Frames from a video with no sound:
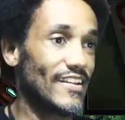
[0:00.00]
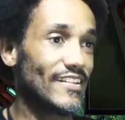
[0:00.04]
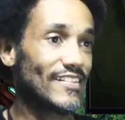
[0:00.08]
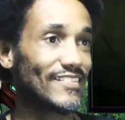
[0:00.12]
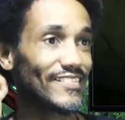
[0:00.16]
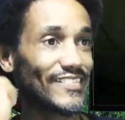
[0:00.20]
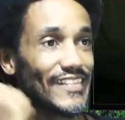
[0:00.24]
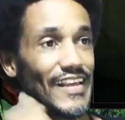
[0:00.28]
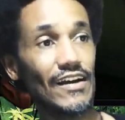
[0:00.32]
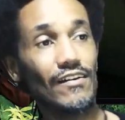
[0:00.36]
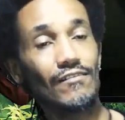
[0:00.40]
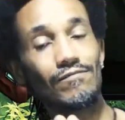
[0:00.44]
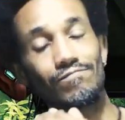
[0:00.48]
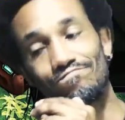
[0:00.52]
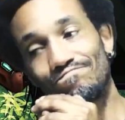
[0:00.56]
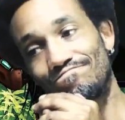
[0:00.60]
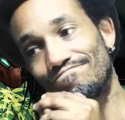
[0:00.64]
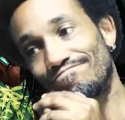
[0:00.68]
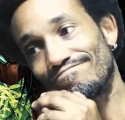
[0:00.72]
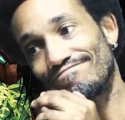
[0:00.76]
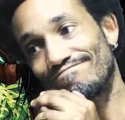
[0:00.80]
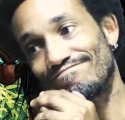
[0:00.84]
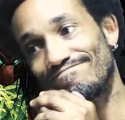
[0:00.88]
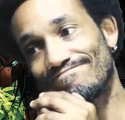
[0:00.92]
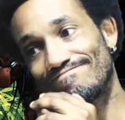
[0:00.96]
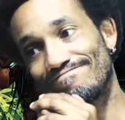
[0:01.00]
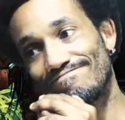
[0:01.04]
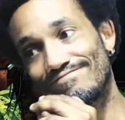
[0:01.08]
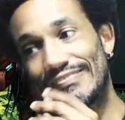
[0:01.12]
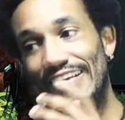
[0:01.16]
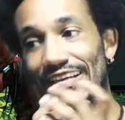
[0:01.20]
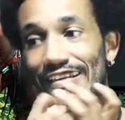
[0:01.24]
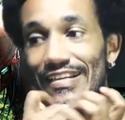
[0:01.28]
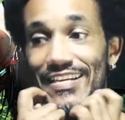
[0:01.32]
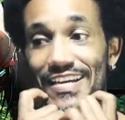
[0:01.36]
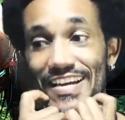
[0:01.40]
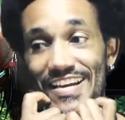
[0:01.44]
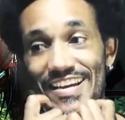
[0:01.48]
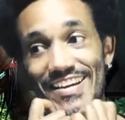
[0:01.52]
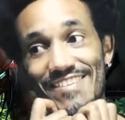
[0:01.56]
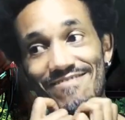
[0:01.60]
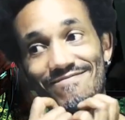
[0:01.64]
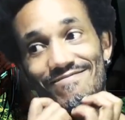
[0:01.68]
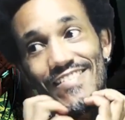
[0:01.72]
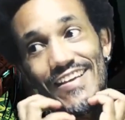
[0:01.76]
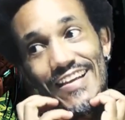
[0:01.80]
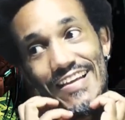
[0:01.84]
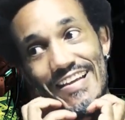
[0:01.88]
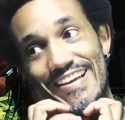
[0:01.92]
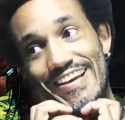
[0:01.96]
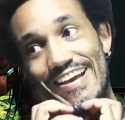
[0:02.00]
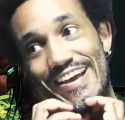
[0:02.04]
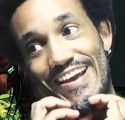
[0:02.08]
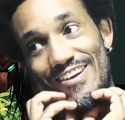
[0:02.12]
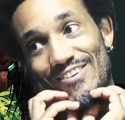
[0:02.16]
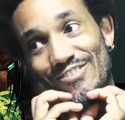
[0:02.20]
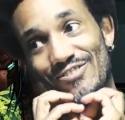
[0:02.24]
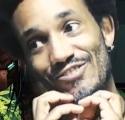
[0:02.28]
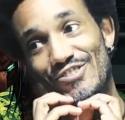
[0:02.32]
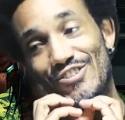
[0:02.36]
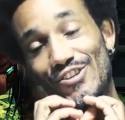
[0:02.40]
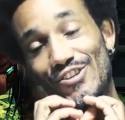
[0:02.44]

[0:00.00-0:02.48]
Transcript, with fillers: Então, é, é, o